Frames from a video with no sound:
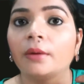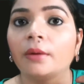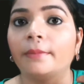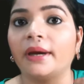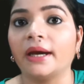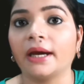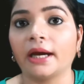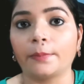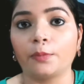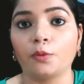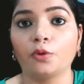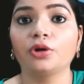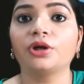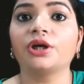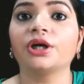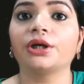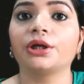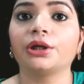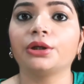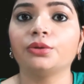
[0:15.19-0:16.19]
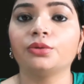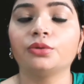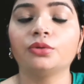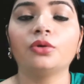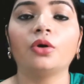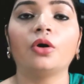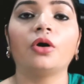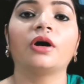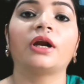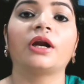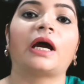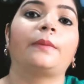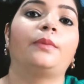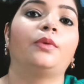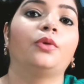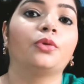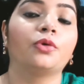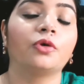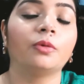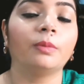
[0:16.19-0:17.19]
मैं अपलोड कर रही हूँ और आप
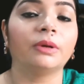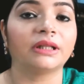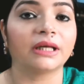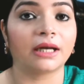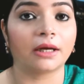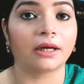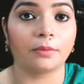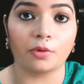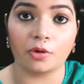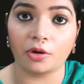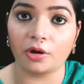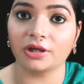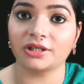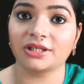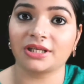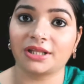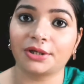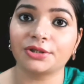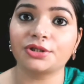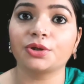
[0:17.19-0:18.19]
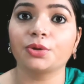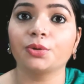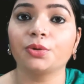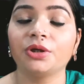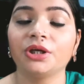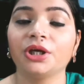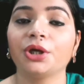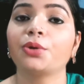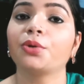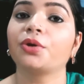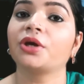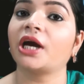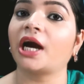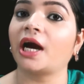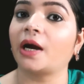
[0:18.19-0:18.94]
लोगों को बताना बहुत ज़्यादा ज़रूरी है क्योंकि